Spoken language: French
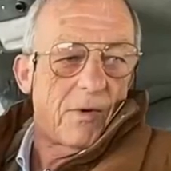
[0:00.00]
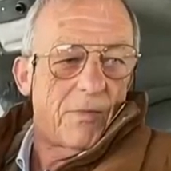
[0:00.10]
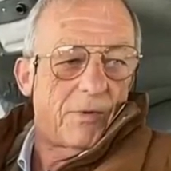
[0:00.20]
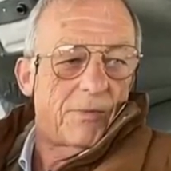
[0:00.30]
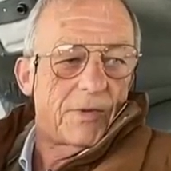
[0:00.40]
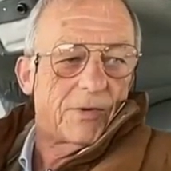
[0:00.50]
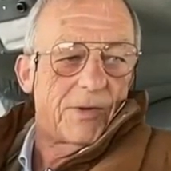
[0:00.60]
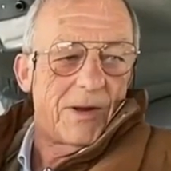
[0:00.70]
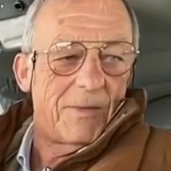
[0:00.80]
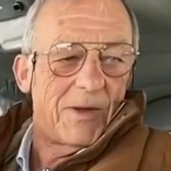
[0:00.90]
vous répondre parce
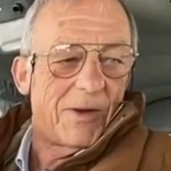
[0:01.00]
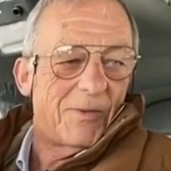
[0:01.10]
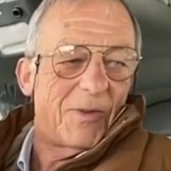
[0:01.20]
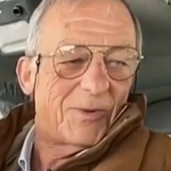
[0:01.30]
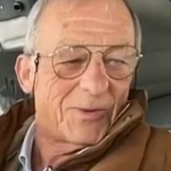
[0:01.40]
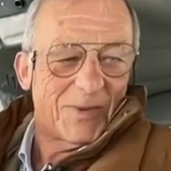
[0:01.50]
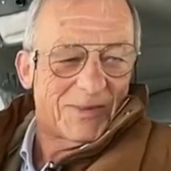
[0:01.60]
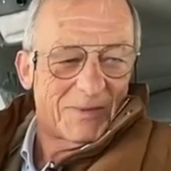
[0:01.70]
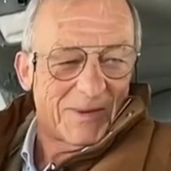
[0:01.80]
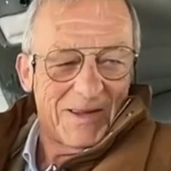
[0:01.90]
qu'on est les meilleurs. Non, c'est
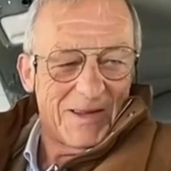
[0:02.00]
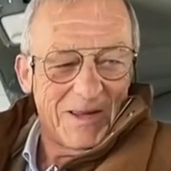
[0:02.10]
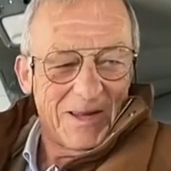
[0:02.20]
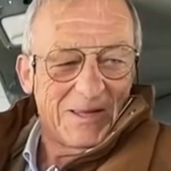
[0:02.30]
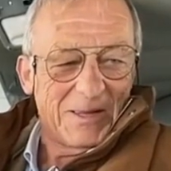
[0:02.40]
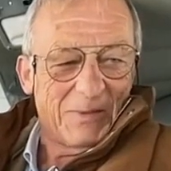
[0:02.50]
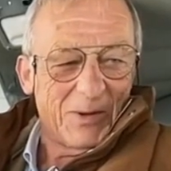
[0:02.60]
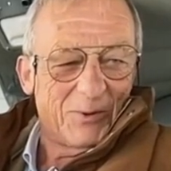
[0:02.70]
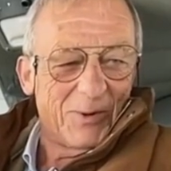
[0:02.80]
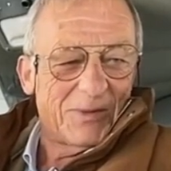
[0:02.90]
pas, pas,
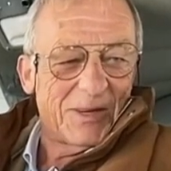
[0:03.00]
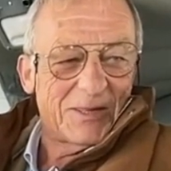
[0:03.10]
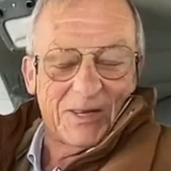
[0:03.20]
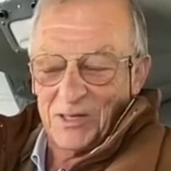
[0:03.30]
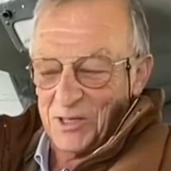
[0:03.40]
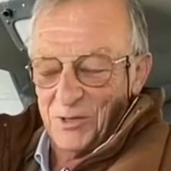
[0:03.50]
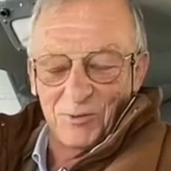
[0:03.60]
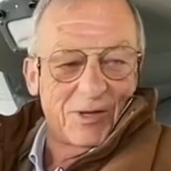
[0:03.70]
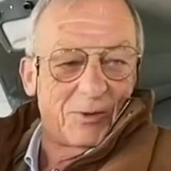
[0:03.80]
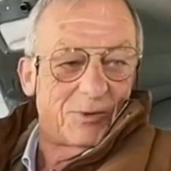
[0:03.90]
du tout comme ça. chez
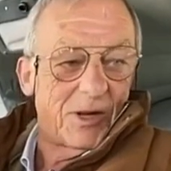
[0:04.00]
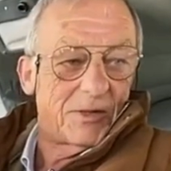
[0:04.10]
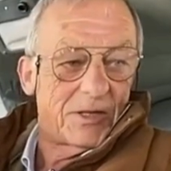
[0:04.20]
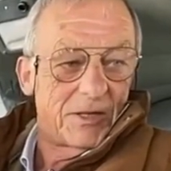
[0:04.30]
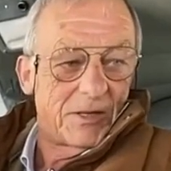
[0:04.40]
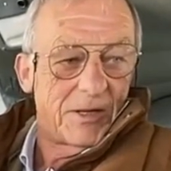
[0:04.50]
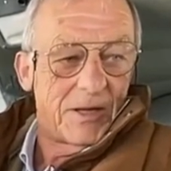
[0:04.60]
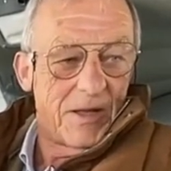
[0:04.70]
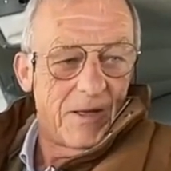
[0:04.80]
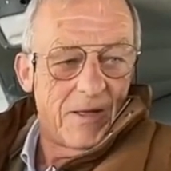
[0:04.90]
nous, c'est tout à l'ancienneté.
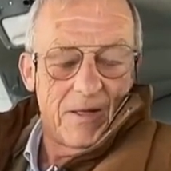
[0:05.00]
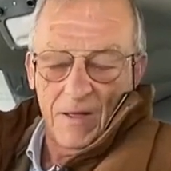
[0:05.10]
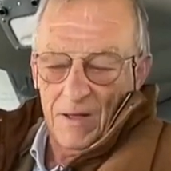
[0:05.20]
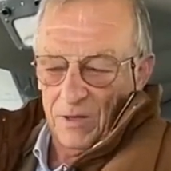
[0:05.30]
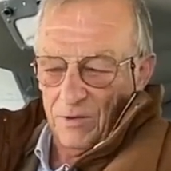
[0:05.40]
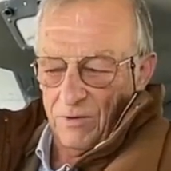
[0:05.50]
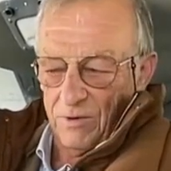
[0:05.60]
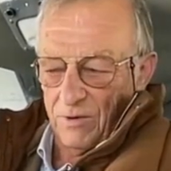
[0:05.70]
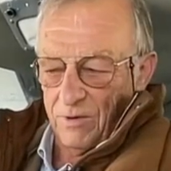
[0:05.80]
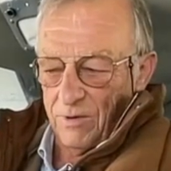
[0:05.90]

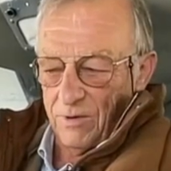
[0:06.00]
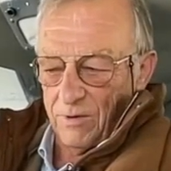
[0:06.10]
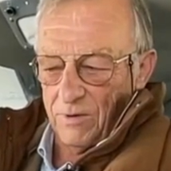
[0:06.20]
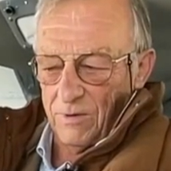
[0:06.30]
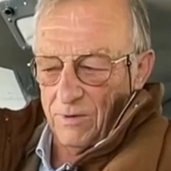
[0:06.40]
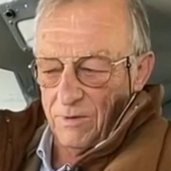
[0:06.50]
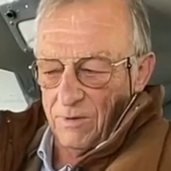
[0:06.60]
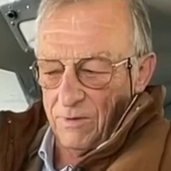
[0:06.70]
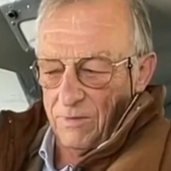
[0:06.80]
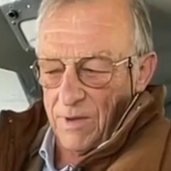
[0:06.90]
Donc,
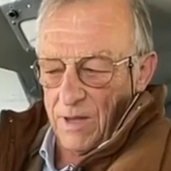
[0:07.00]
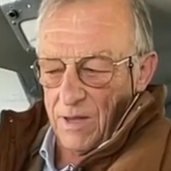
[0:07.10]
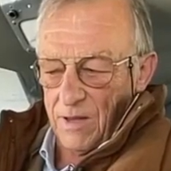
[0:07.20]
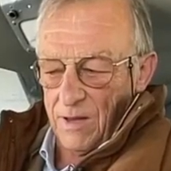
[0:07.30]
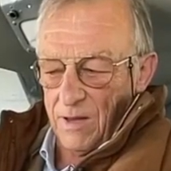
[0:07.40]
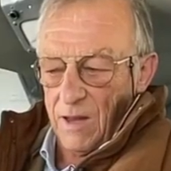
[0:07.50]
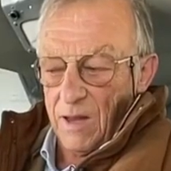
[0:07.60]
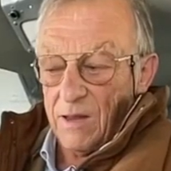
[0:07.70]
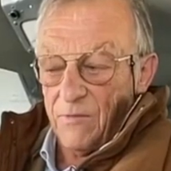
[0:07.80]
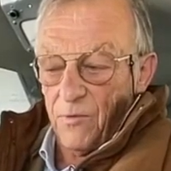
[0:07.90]
euh, ben,
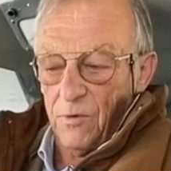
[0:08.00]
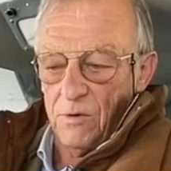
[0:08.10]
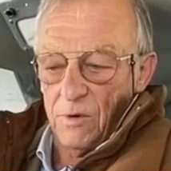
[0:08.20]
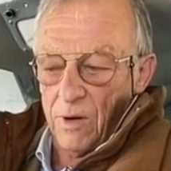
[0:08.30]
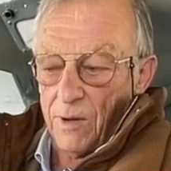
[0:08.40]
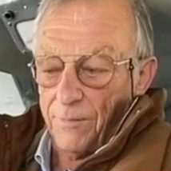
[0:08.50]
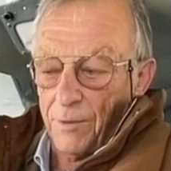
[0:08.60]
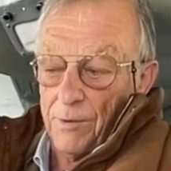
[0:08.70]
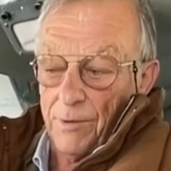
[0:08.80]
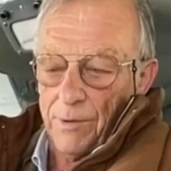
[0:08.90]
il faut, alors
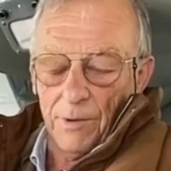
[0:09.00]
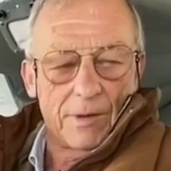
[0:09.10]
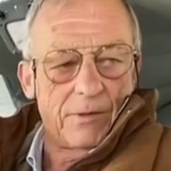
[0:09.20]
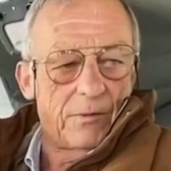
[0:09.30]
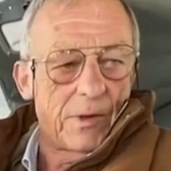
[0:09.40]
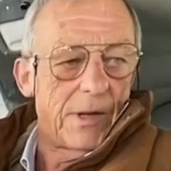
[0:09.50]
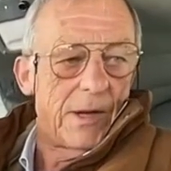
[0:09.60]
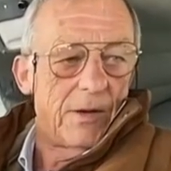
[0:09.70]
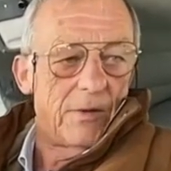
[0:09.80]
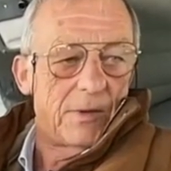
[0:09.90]
pour Concorde, il faut un
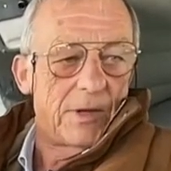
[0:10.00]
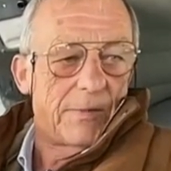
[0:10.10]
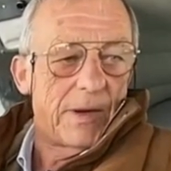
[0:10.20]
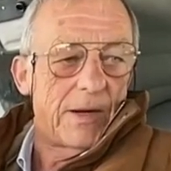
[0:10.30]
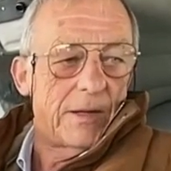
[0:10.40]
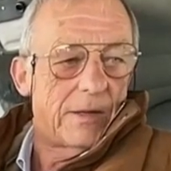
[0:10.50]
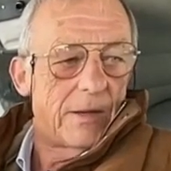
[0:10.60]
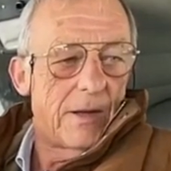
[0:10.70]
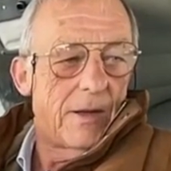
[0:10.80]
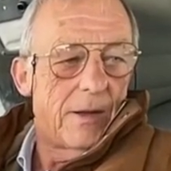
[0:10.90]
alignement des planètes
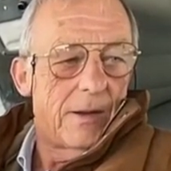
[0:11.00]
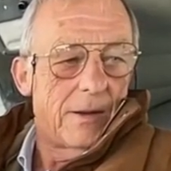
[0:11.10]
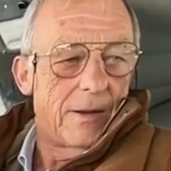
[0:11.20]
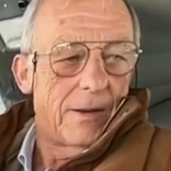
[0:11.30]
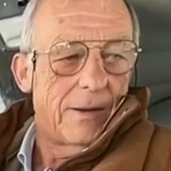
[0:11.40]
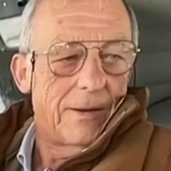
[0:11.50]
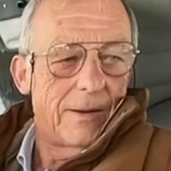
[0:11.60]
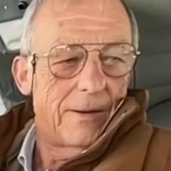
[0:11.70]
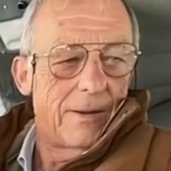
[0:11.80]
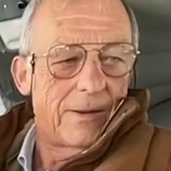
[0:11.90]

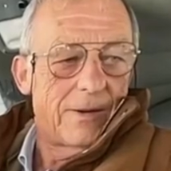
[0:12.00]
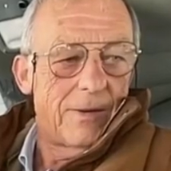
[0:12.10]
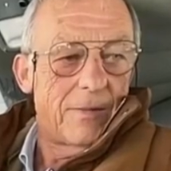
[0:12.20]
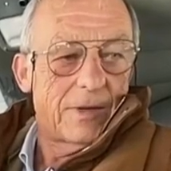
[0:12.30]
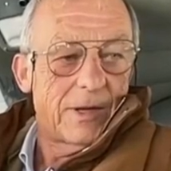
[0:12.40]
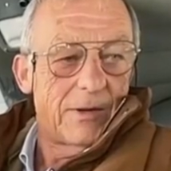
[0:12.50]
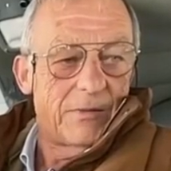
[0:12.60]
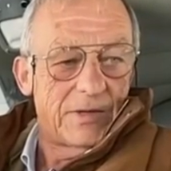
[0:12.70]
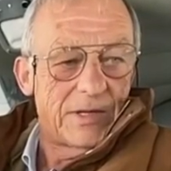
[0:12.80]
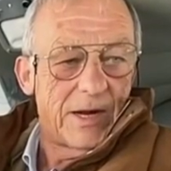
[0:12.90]
euh, quand même très
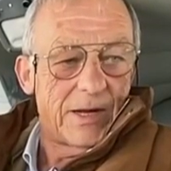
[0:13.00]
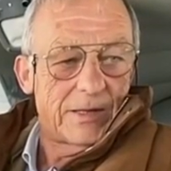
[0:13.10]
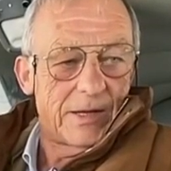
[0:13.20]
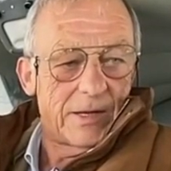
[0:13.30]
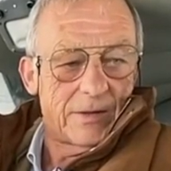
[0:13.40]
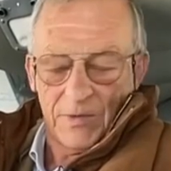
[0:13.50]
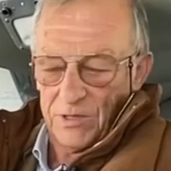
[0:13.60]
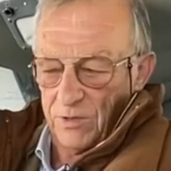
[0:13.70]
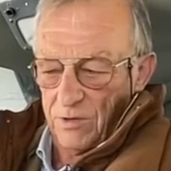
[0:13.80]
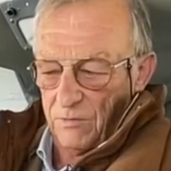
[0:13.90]
difficile à atteindre,
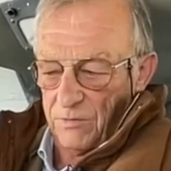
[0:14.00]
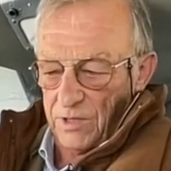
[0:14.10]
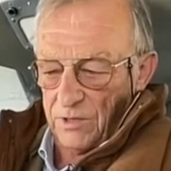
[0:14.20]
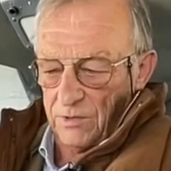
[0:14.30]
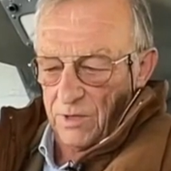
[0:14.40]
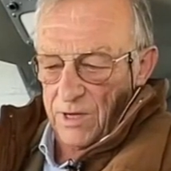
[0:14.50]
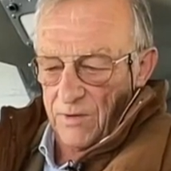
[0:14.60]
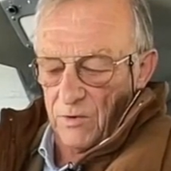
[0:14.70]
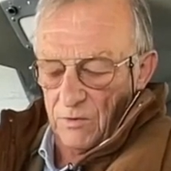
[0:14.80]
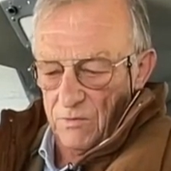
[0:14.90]
parce que quand vous êtes sur un
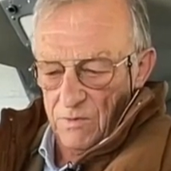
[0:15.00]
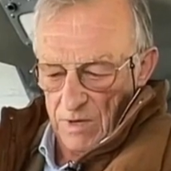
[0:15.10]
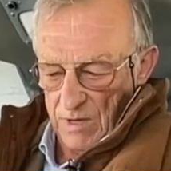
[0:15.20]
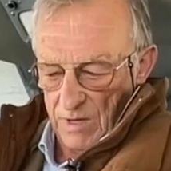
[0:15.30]
avion,